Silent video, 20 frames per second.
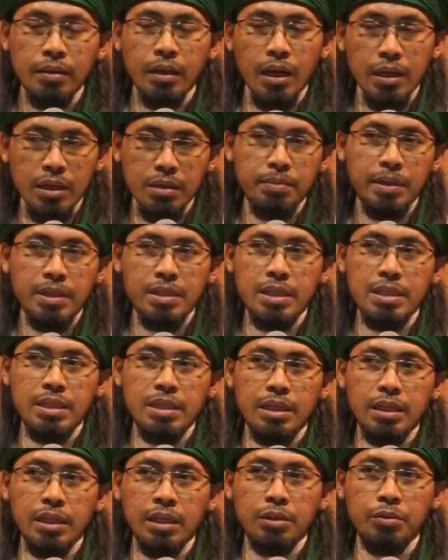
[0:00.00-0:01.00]
Ada
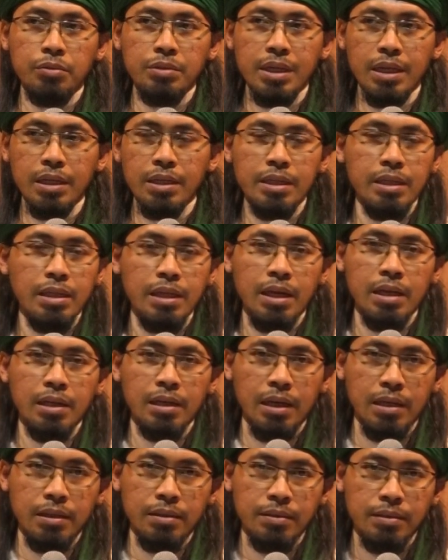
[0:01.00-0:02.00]
perjanjian itu, jangan
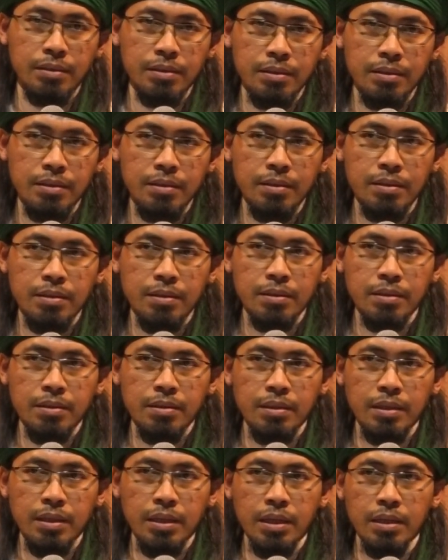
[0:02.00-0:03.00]
dihilangkan.
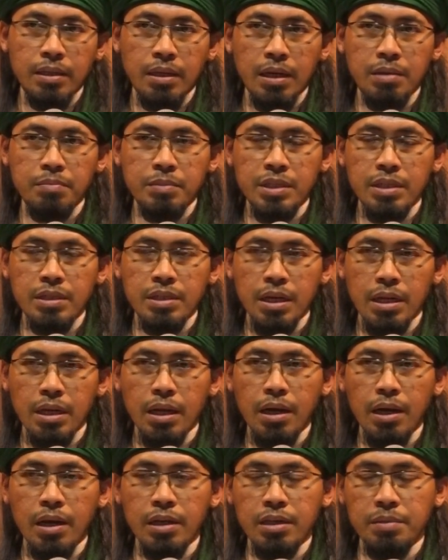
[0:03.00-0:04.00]
Ya, dalam
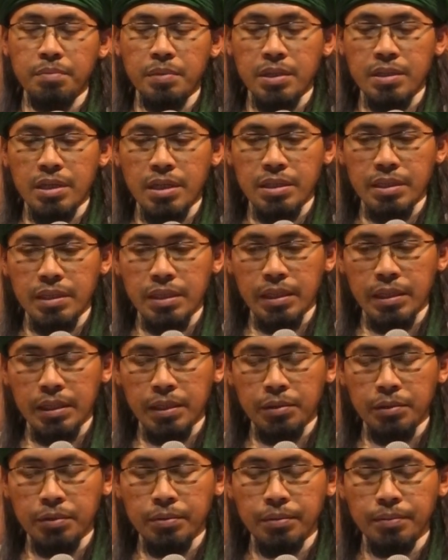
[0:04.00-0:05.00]
sejarah ada perjanjian
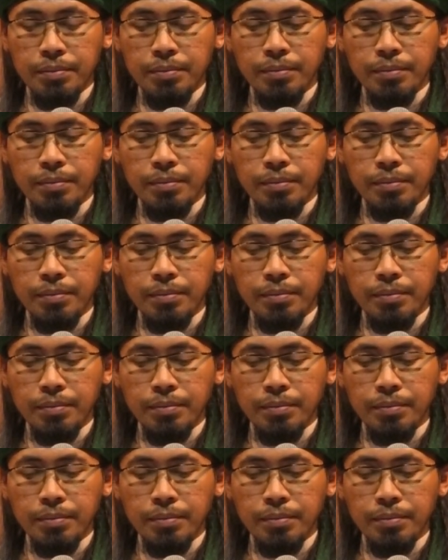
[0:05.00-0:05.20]
itu.